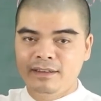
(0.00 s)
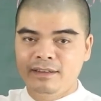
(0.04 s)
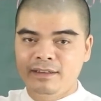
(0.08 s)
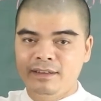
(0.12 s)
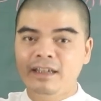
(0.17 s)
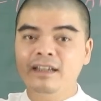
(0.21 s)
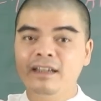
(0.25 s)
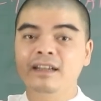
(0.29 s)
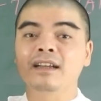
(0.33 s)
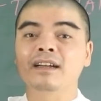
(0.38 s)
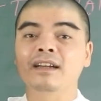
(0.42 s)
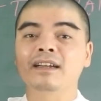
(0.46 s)

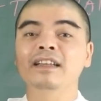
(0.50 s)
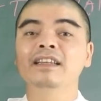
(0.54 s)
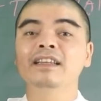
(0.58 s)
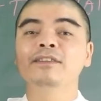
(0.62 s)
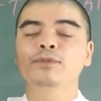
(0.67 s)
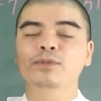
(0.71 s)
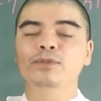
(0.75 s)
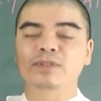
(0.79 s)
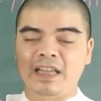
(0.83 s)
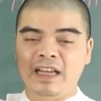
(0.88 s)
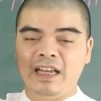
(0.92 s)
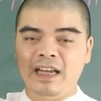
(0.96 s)
Đây là cái linh
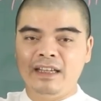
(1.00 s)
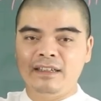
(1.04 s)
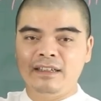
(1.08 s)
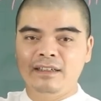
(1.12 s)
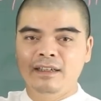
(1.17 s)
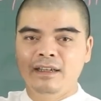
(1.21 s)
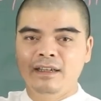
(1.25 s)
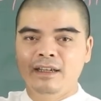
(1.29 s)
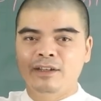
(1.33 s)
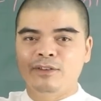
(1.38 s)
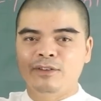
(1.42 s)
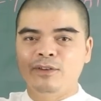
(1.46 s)
phù giải hạn,
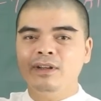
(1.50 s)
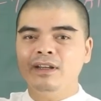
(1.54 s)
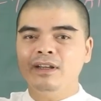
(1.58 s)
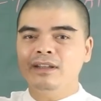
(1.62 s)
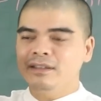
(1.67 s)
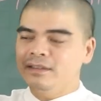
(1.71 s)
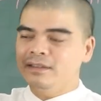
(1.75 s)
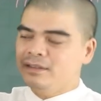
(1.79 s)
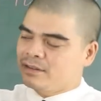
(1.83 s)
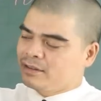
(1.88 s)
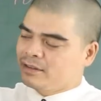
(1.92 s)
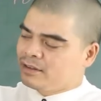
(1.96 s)
nó là
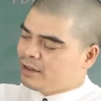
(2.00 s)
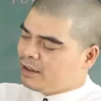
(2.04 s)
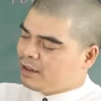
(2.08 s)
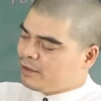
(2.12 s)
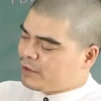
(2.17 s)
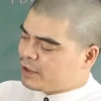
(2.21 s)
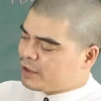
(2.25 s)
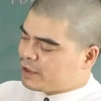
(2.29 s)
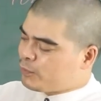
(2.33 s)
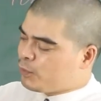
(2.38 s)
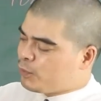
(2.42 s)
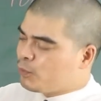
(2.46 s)
dựa
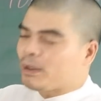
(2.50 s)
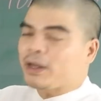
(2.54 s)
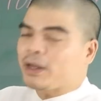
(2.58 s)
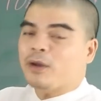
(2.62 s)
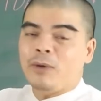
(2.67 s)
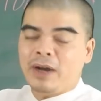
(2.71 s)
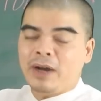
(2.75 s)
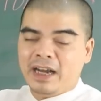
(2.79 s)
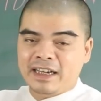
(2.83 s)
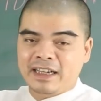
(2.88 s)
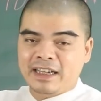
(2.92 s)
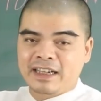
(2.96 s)
vào cái phù bách
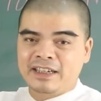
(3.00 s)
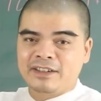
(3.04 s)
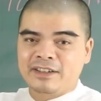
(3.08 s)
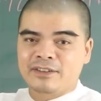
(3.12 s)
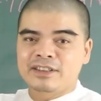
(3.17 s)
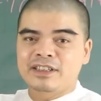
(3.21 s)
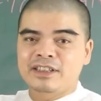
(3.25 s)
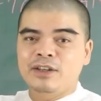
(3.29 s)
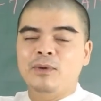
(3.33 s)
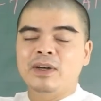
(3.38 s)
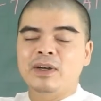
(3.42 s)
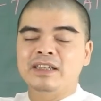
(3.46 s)
họa này, nó
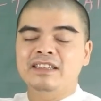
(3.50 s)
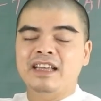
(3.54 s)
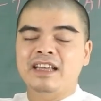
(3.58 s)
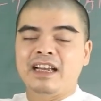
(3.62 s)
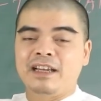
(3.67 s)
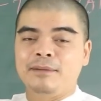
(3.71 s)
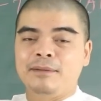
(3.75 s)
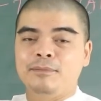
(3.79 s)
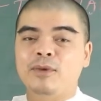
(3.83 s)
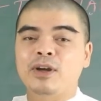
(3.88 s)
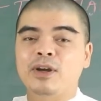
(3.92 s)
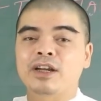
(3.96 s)
sẽ hóa
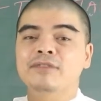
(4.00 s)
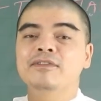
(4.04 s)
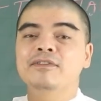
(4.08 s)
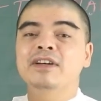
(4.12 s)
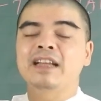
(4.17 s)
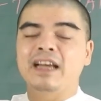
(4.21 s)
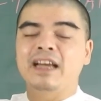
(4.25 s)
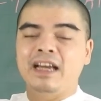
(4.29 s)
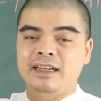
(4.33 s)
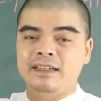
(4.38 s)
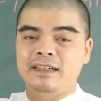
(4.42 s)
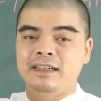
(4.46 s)
giải mọi cái vận
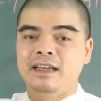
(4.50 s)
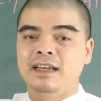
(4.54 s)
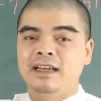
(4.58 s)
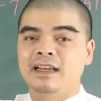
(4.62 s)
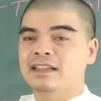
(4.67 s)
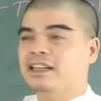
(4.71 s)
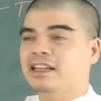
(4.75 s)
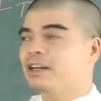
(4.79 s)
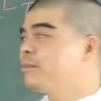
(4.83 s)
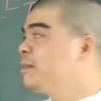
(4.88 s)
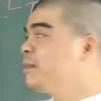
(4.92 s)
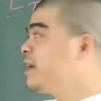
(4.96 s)
hạn, đặc